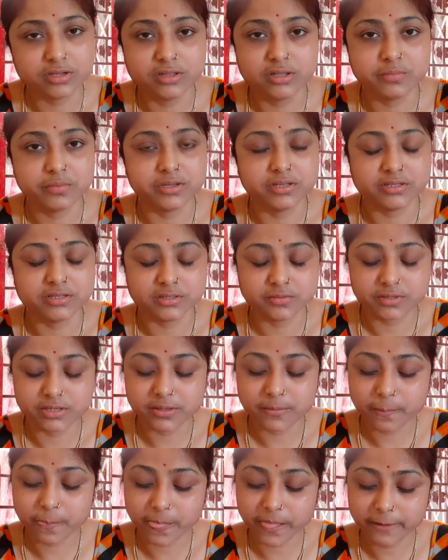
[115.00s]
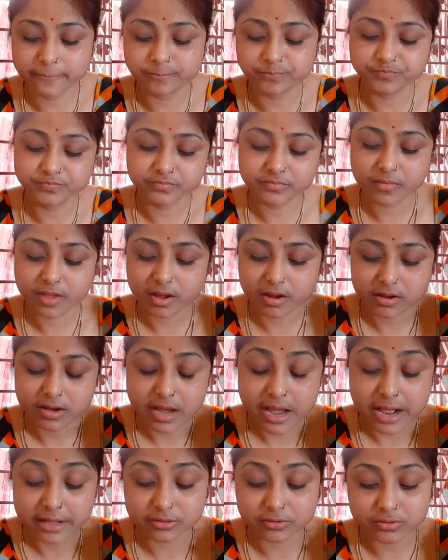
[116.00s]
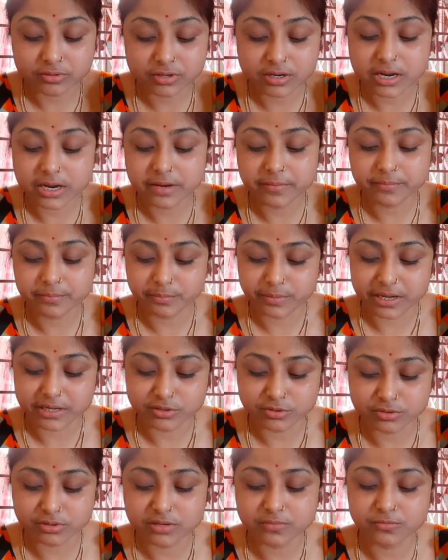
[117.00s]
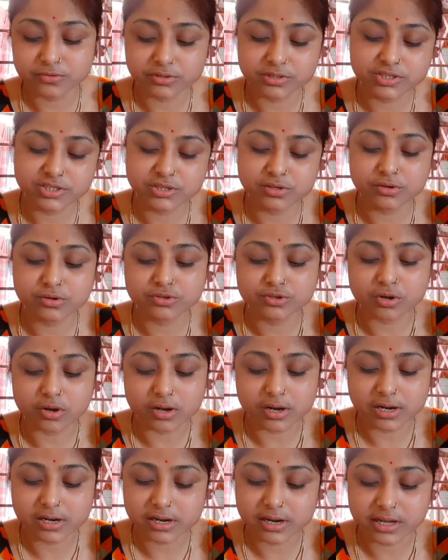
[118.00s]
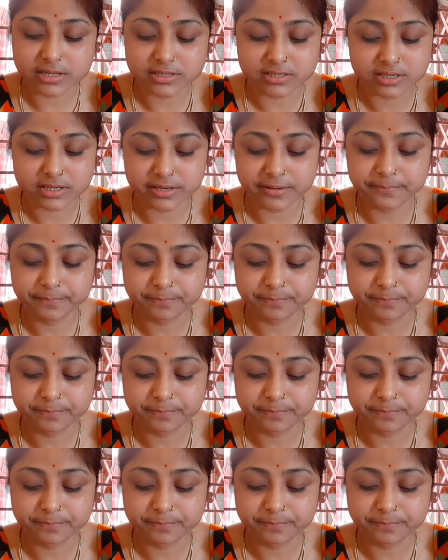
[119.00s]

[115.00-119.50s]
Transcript: খিদে পেয়েছে মানে এতটা ব্যস্ততার মধ্যে ছিল সকালটা আজকে